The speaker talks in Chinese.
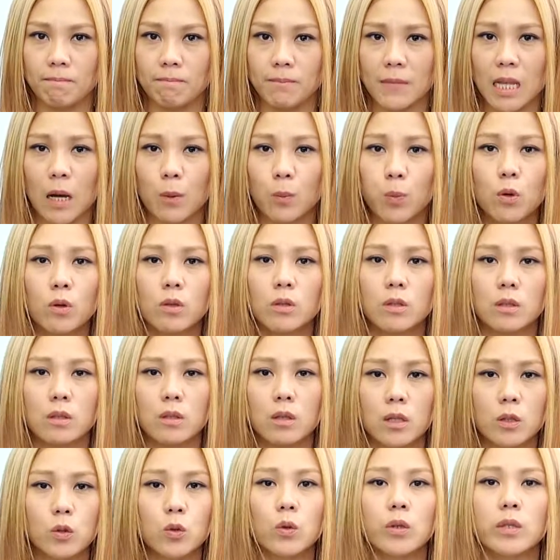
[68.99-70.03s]
打破了
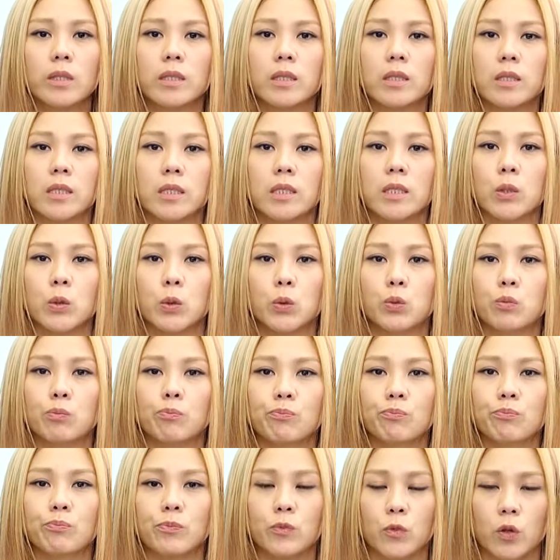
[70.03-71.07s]
很多人的记录，
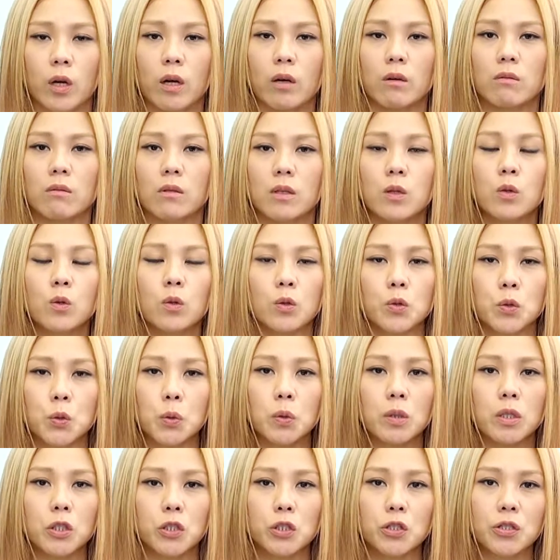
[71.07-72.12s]
对，因为我做
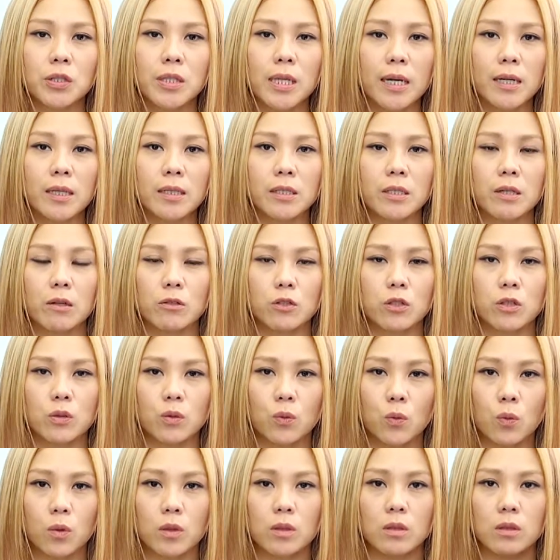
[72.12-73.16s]
了十三个小时，
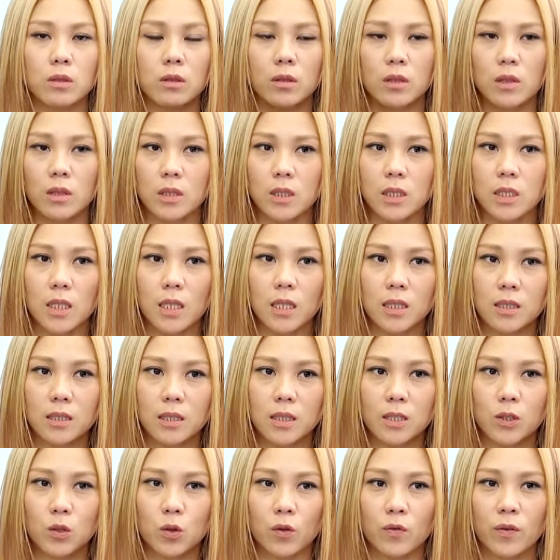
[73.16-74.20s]
我这
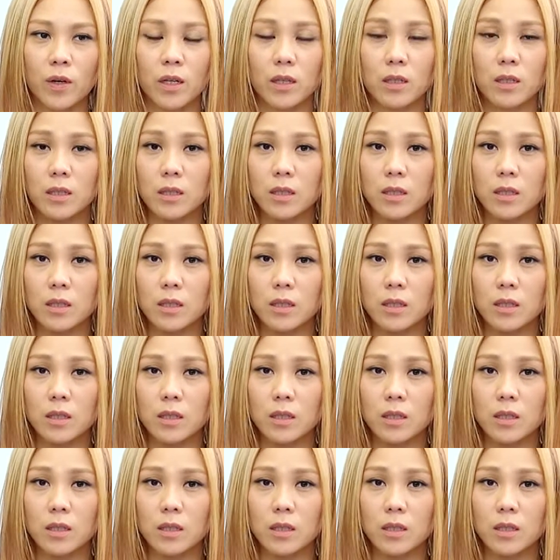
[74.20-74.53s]
这头发，